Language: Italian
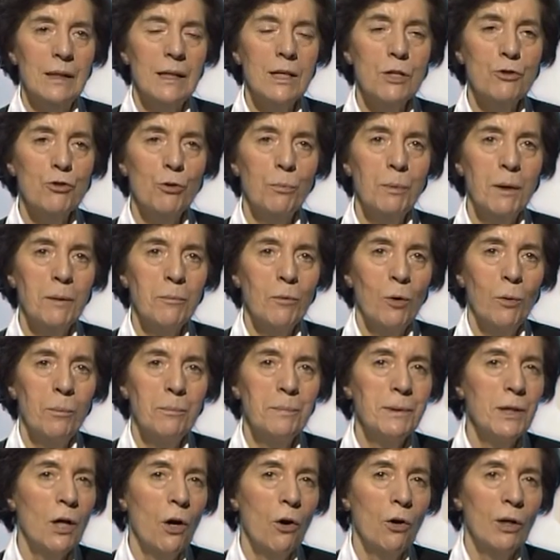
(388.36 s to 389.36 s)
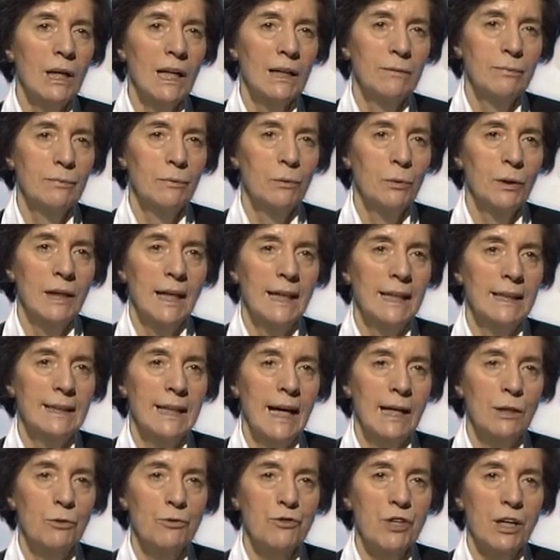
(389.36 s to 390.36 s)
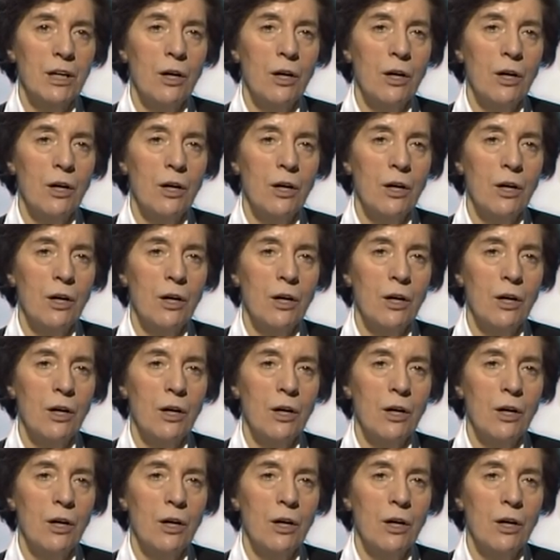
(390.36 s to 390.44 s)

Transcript: Il suo primo biografo Gaetano